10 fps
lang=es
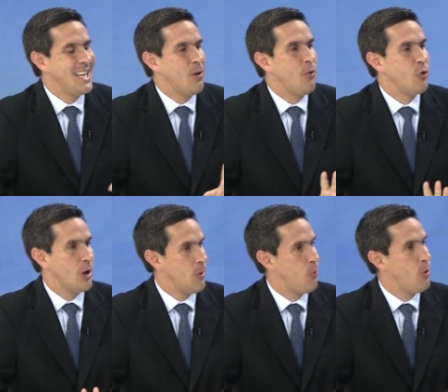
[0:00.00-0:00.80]
de que un
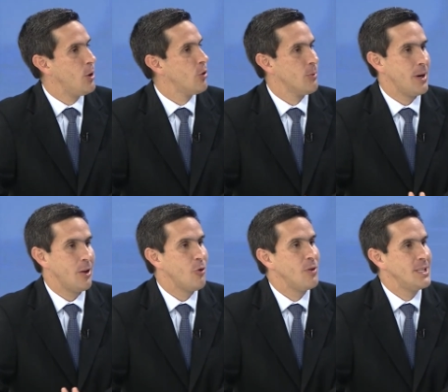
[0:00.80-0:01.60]
funcionario público no se puede
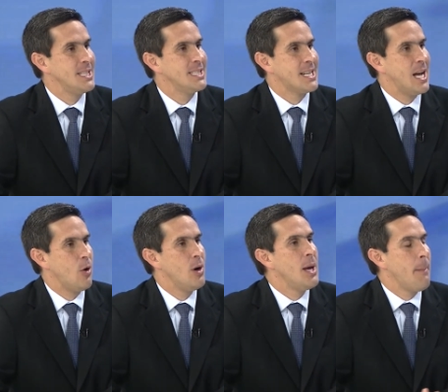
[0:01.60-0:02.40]
quedar en su oficina
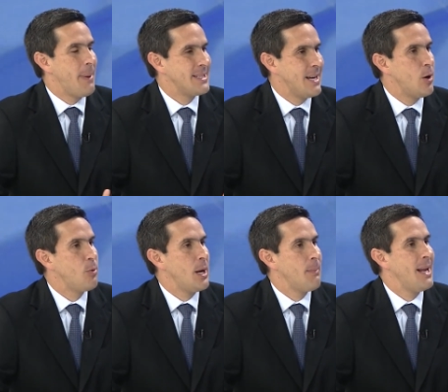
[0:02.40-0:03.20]
encerrado. Para saber
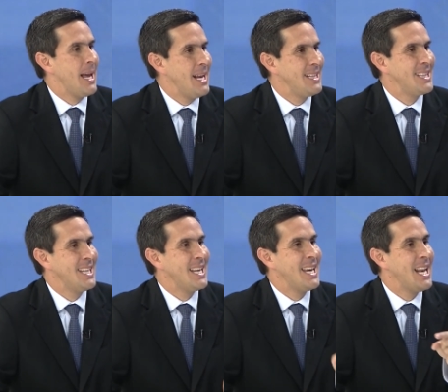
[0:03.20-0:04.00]
los problemas de la gente
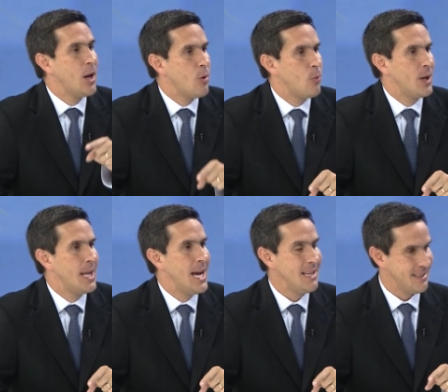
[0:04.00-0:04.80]
tienes que ir a las
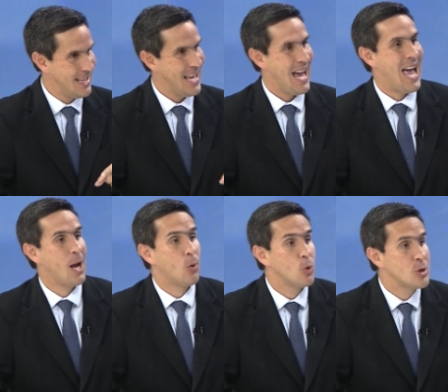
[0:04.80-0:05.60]
comunidades
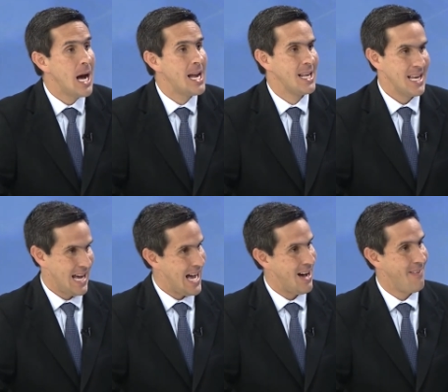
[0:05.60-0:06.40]
a
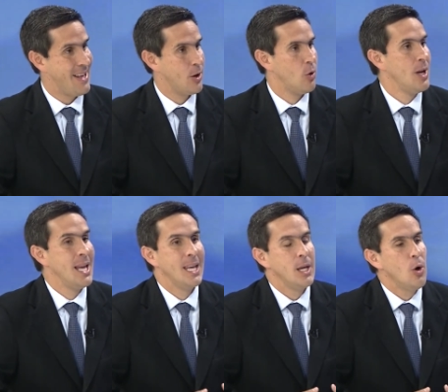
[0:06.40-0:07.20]
escuchar, a verlo.
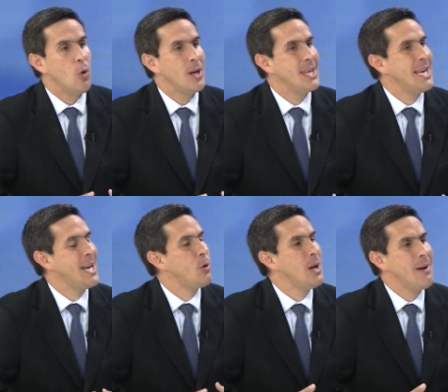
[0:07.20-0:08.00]
Y ojo, y
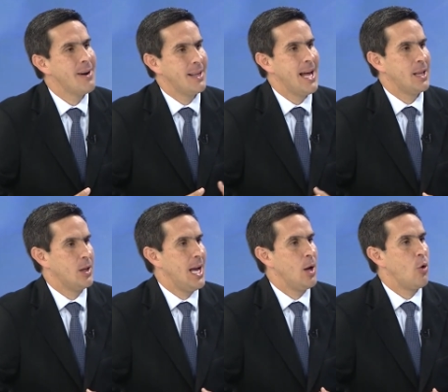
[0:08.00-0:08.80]
ahí con la
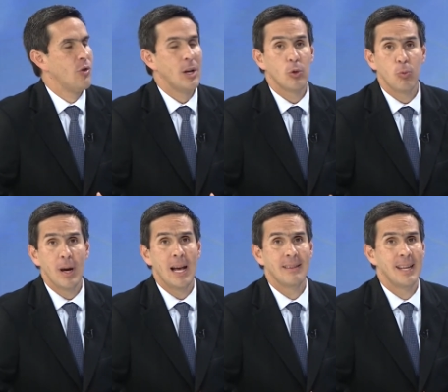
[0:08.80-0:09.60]
verdad, hay cosas que tú
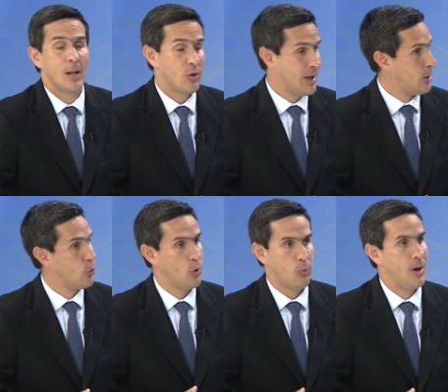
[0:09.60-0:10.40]
puedes hacer, hay cosas que
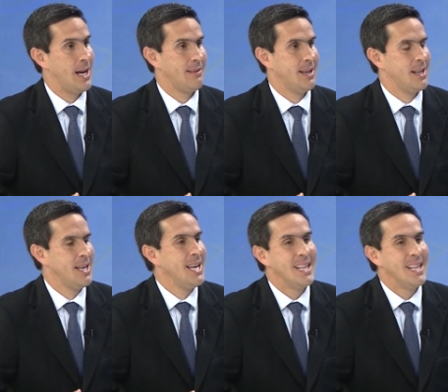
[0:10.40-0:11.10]
tú no puedes hacer.